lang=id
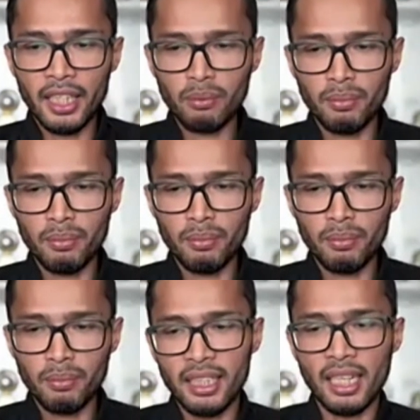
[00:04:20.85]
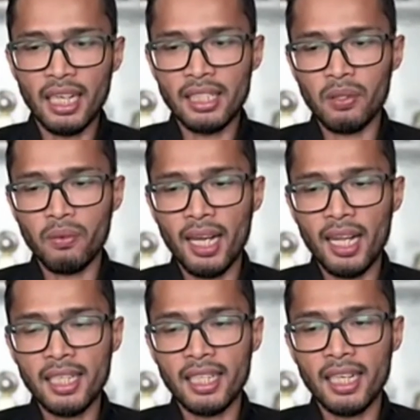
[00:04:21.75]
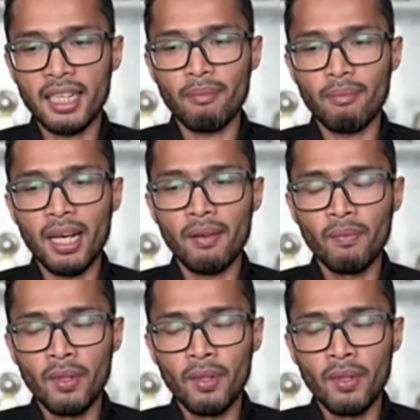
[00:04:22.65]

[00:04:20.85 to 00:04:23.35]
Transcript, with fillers: menjadi salah satu alasan ya kenapa